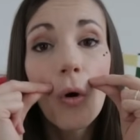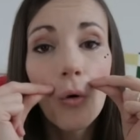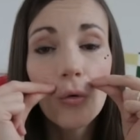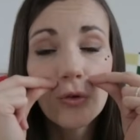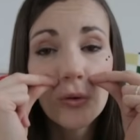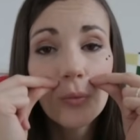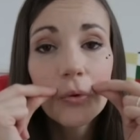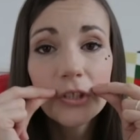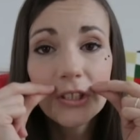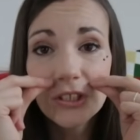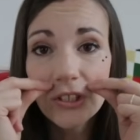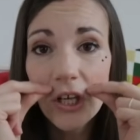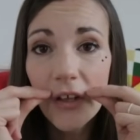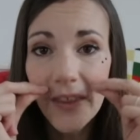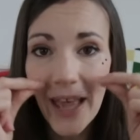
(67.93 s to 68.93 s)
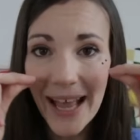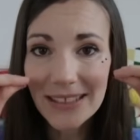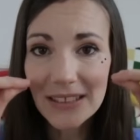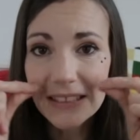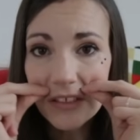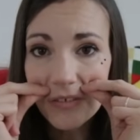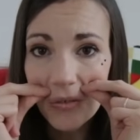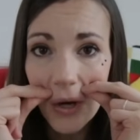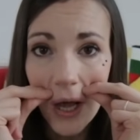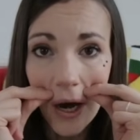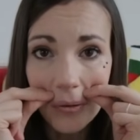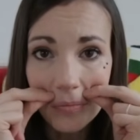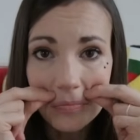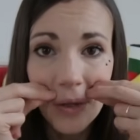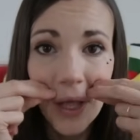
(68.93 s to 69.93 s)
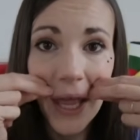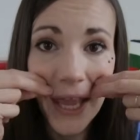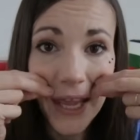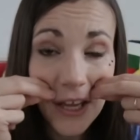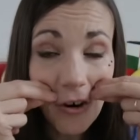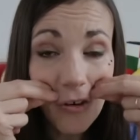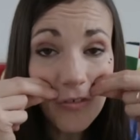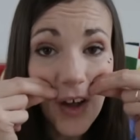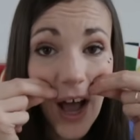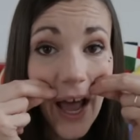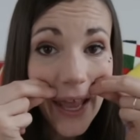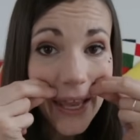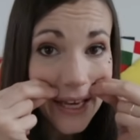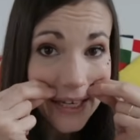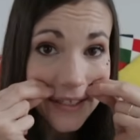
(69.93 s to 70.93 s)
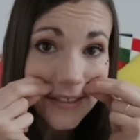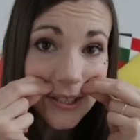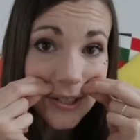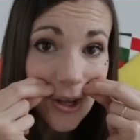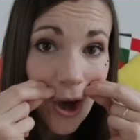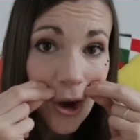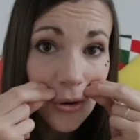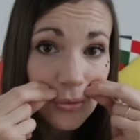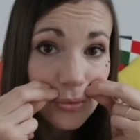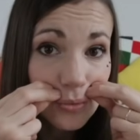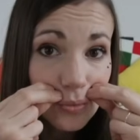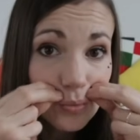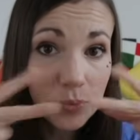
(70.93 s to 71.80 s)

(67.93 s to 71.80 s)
On se positionne à ce niveau-là et on va éclater un coup.